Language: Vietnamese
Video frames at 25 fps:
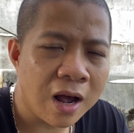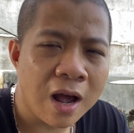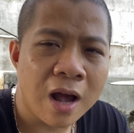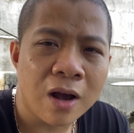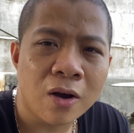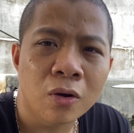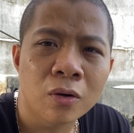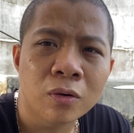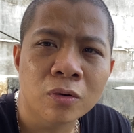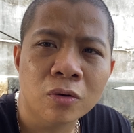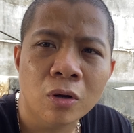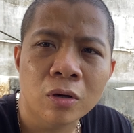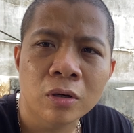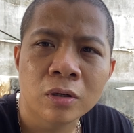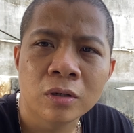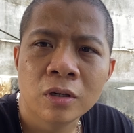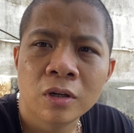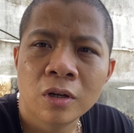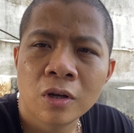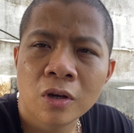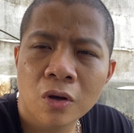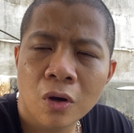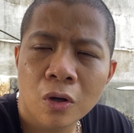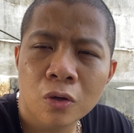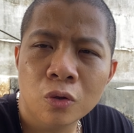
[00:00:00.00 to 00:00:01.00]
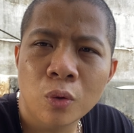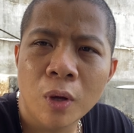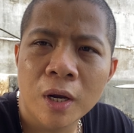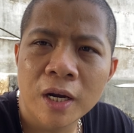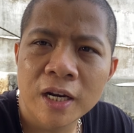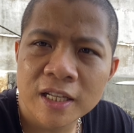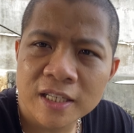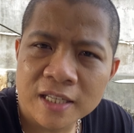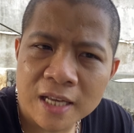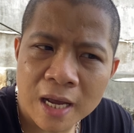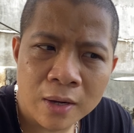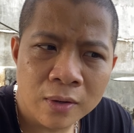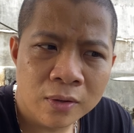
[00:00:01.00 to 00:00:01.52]
à con con con thuần thì
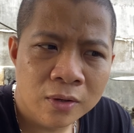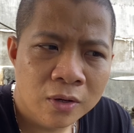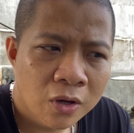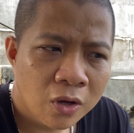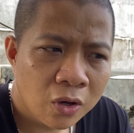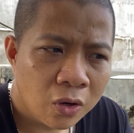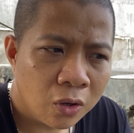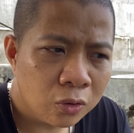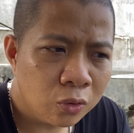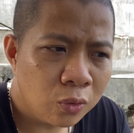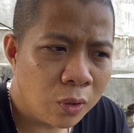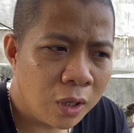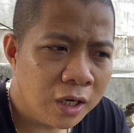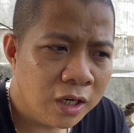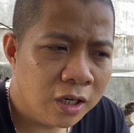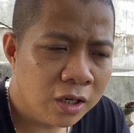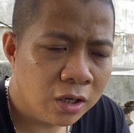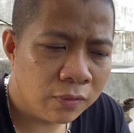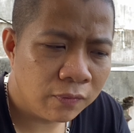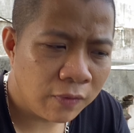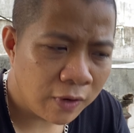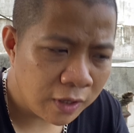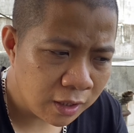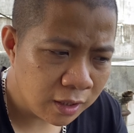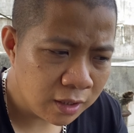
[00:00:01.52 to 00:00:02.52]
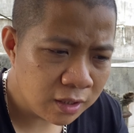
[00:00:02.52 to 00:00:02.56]
sao con thuần thì nó vẫn